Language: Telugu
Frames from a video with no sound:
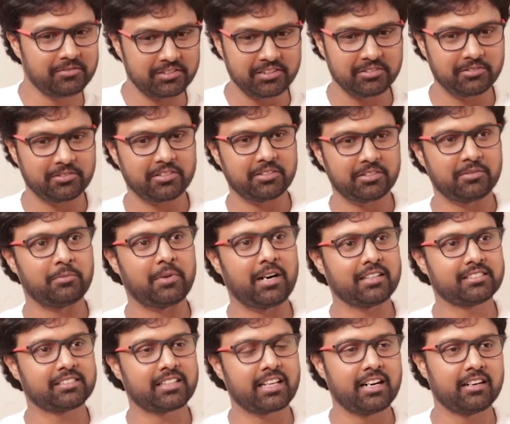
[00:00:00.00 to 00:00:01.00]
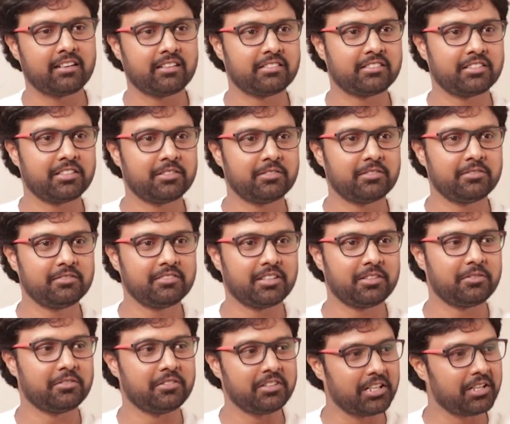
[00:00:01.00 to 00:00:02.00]
అండ్ ఒక మాస్ క్యాటర్ చేయడం
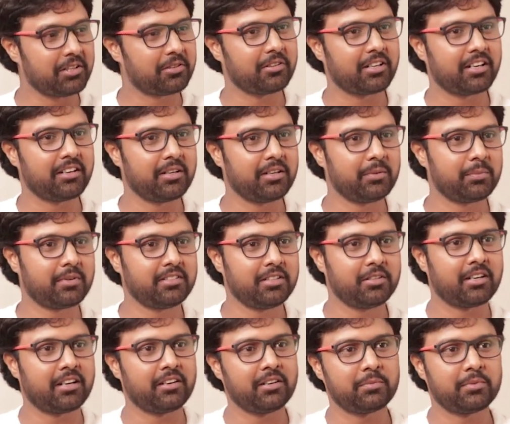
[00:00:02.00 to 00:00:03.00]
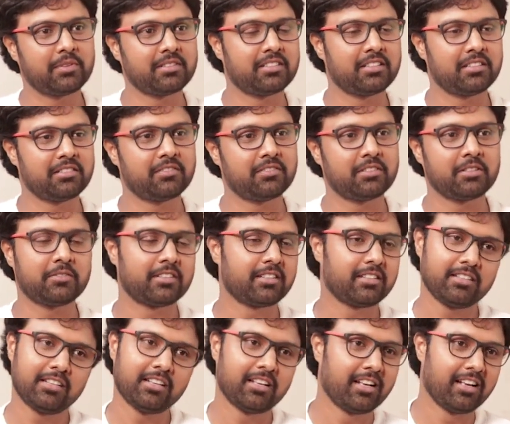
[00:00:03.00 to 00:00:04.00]
దట్ దీంట్లో హండ్రెడ్ పర్సెంట్ హండ్రెడ్ పర్సెంట్ ఇవ్వడం
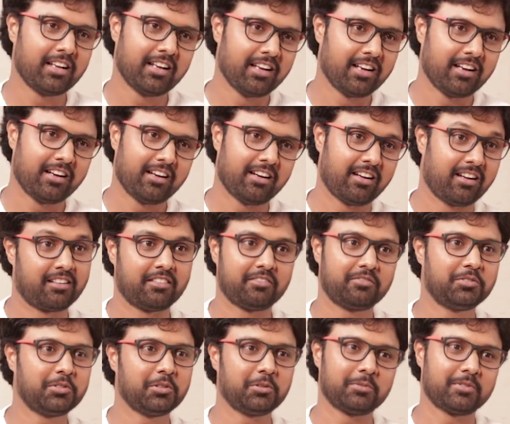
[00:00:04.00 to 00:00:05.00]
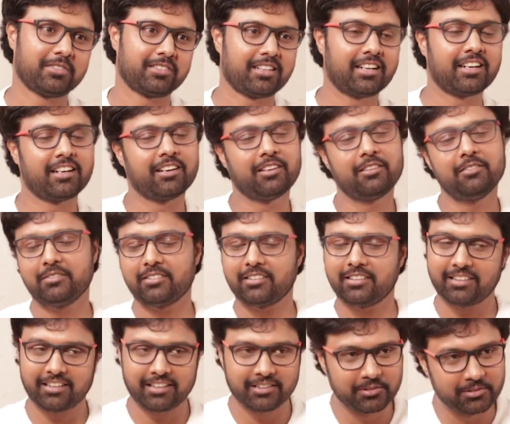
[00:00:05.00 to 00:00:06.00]
అనేది టఫ్ జాబ్ ఐ లవ్
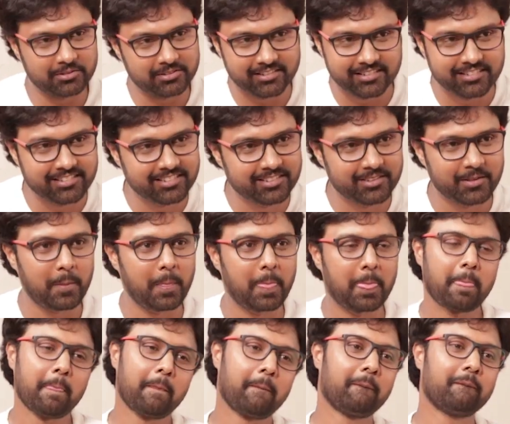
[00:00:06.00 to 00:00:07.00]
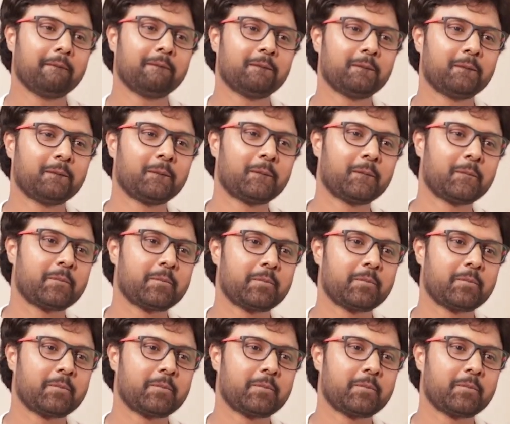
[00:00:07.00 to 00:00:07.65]
అదర్స్ నెక్స్ట్